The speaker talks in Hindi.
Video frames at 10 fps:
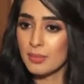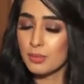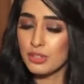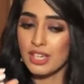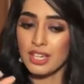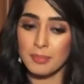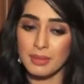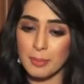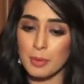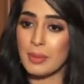मुझे एक
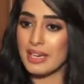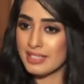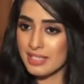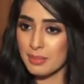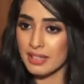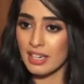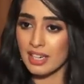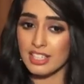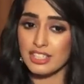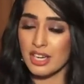अपने आप को पेडेस्टल पे
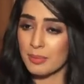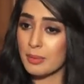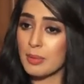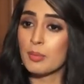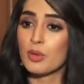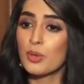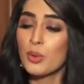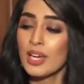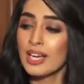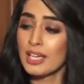डालना था जहाँ पर मैं बोलूँ
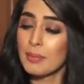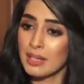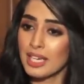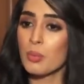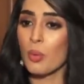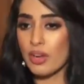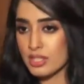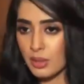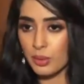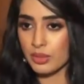कि मेरी
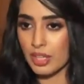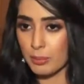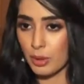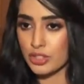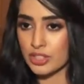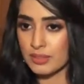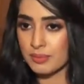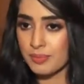वॉइस लोगों तक पहुँचे